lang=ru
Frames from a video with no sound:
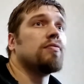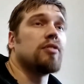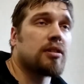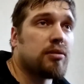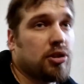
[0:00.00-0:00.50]

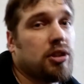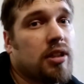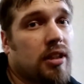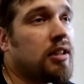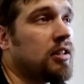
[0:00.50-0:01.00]

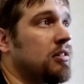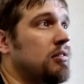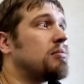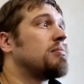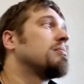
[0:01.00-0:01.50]
выслушаете
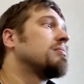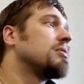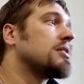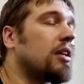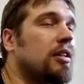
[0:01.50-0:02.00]
и,
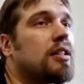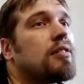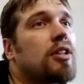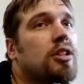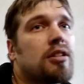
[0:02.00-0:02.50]
не знаю,
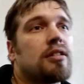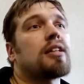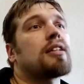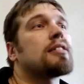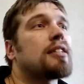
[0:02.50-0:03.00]
дело ваше
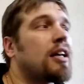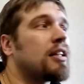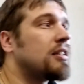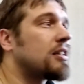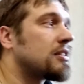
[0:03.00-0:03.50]
до конца,
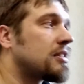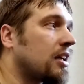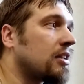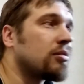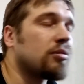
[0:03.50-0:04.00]
не до
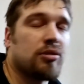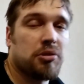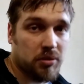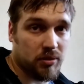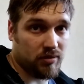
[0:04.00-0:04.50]
конца, но
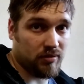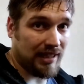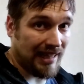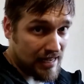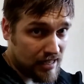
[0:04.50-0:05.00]
чуть
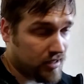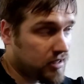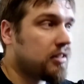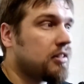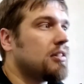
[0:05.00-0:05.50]
далее,
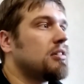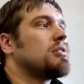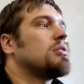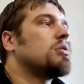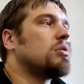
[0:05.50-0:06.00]

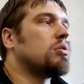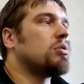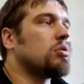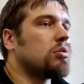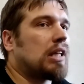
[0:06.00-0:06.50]

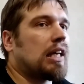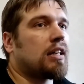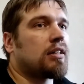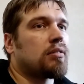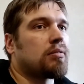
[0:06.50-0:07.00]
то
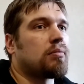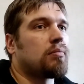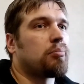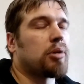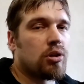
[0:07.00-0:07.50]
я
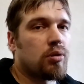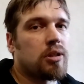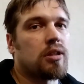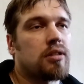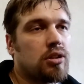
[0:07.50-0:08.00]

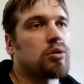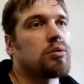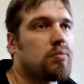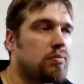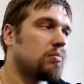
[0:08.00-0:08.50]
подробно
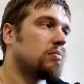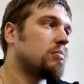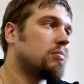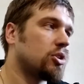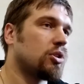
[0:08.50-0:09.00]
расскажу,
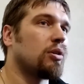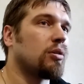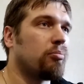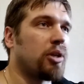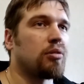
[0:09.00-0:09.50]

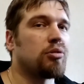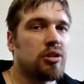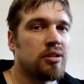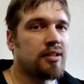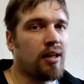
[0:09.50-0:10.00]
что
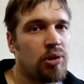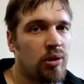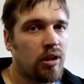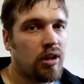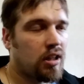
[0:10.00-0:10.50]
приключилось со
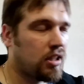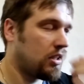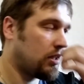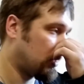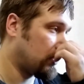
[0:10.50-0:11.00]
мной.
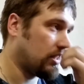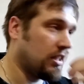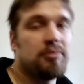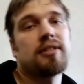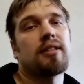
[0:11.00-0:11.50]

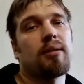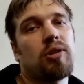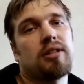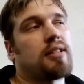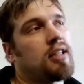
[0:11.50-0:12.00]
Именно со
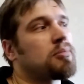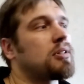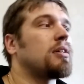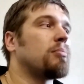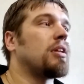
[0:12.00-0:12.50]
мной, не с
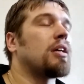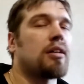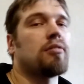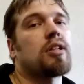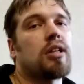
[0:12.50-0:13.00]
кем-то там, не от
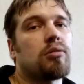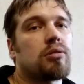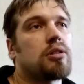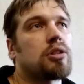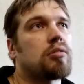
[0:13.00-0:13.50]
кого-то я
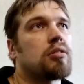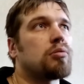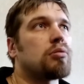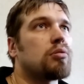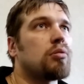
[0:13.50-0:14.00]
услышал
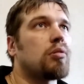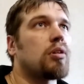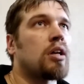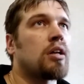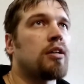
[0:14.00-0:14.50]
эту историю,
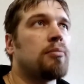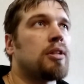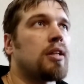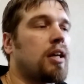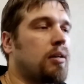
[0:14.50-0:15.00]
а
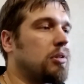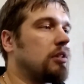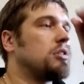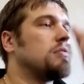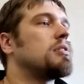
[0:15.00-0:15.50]
именно я был
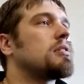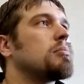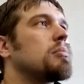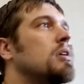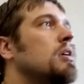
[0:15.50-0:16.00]
очевидцем